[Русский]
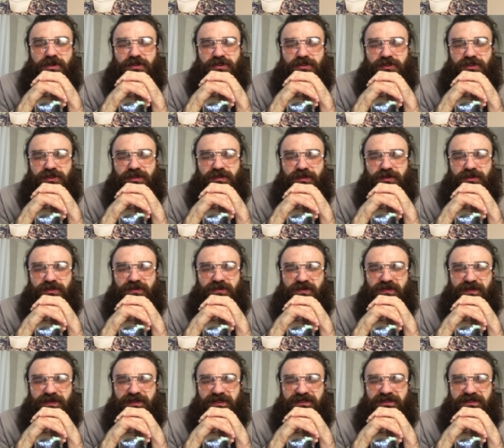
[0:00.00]
что ты не можешь
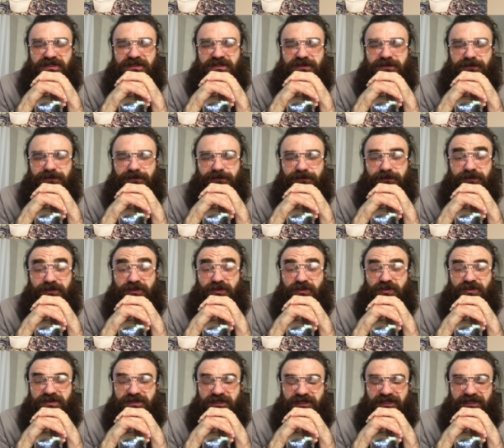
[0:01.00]
его простить.
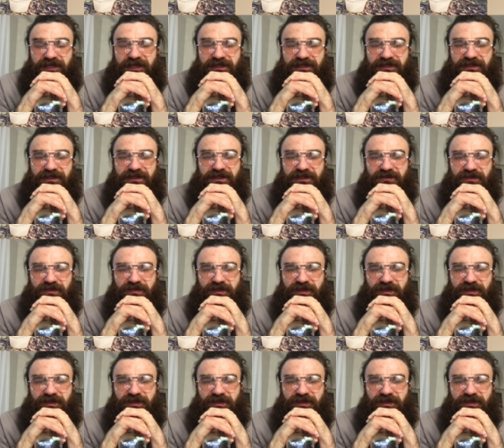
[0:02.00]
Кто страдает от этого,